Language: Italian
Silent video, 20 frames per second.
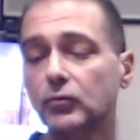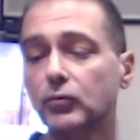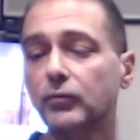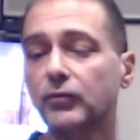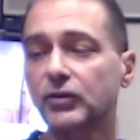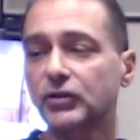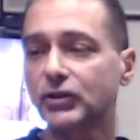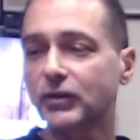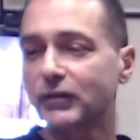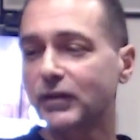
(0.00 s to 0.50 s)
tu
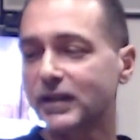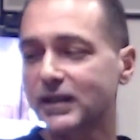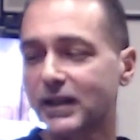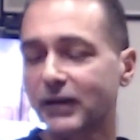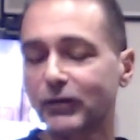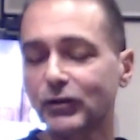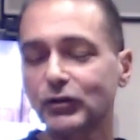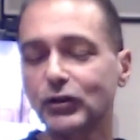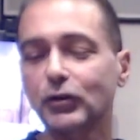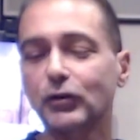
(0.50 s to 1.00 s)
facevi,
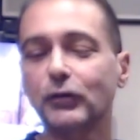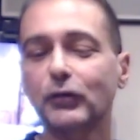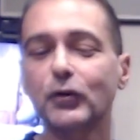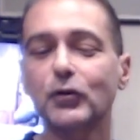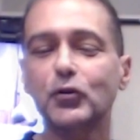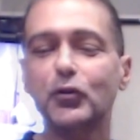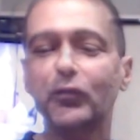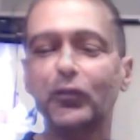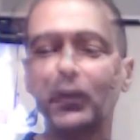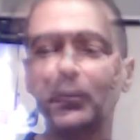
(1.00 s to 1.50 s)
stai facendo
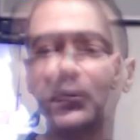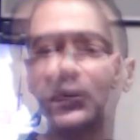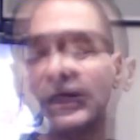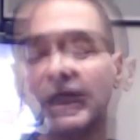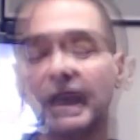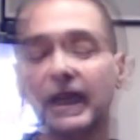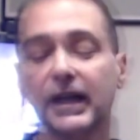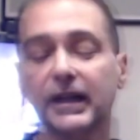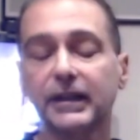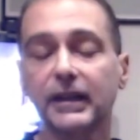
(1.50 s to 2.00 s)
filosofia
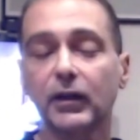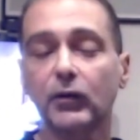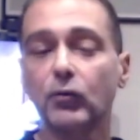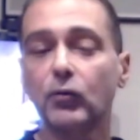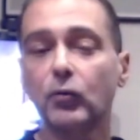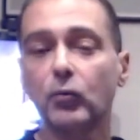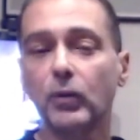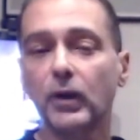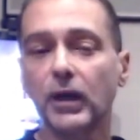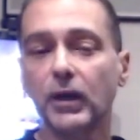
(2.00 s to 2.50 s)
moderna,
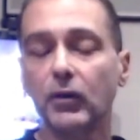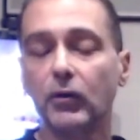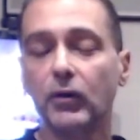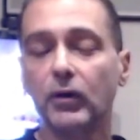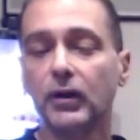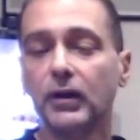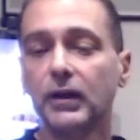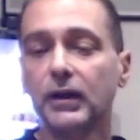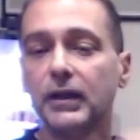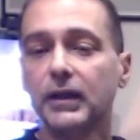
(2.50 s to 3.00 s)
con
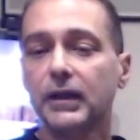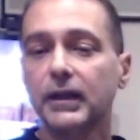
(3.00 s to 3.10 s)
quello